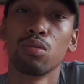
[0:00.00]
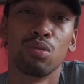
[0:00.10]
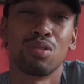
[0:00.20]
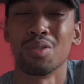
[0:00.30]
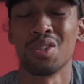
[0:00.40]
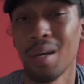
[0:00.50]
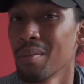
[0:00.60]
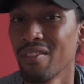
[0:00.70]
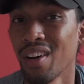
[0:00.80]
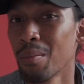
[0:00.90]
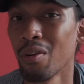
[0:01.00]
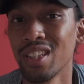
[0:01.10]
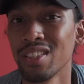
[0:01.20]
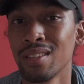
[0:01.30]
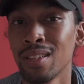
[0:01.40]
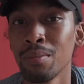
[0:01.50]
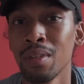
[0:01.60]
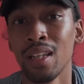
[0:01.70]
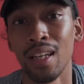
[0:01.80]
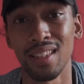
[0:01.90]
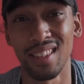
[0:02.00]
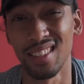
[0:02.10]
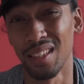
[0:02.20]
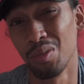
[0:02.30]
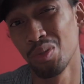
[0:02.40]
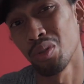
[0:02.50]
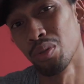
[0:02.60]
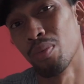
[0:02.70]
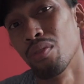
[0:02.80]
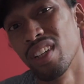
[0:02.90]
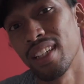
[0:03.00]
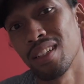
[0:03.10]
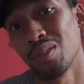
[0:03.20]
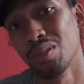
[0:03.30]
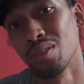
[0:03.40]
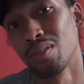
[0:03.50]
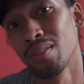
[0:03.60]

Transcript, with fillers: tu te sens jamais vraiment légitime et que tu essaies toujours de prouver quelque chose.